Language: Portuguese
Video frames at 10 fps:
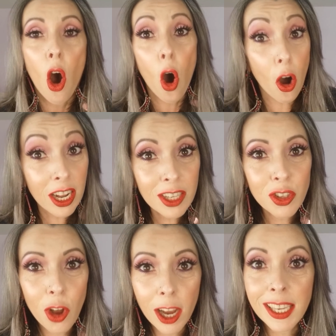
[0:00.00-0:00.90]
Olha
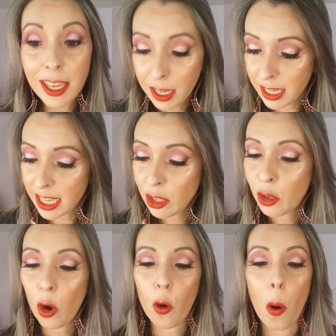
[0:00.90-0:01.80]
só que
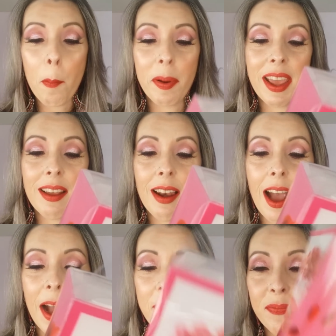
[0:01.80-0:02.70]
lindo que eu comprei
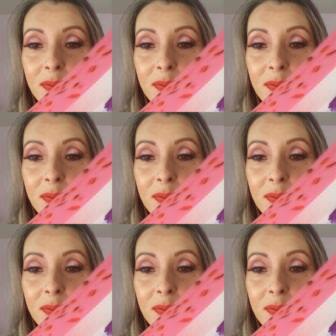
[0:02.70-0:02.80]
lá.